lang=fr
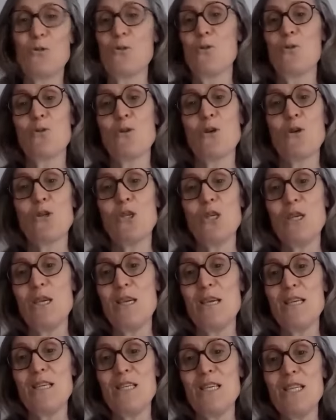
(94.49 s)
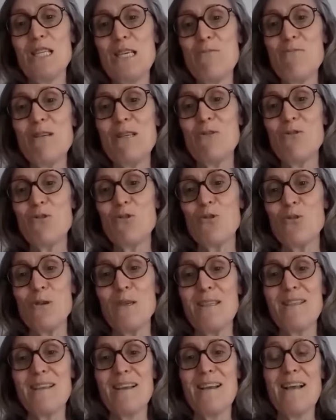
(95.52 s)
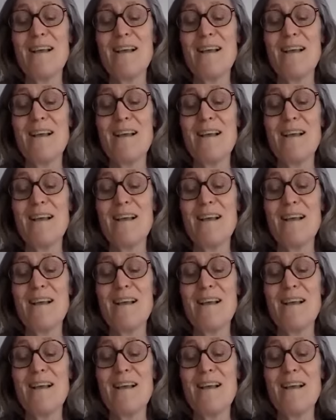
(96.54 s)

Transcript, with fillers: Donc euh, j'ai dit oui tout de suite.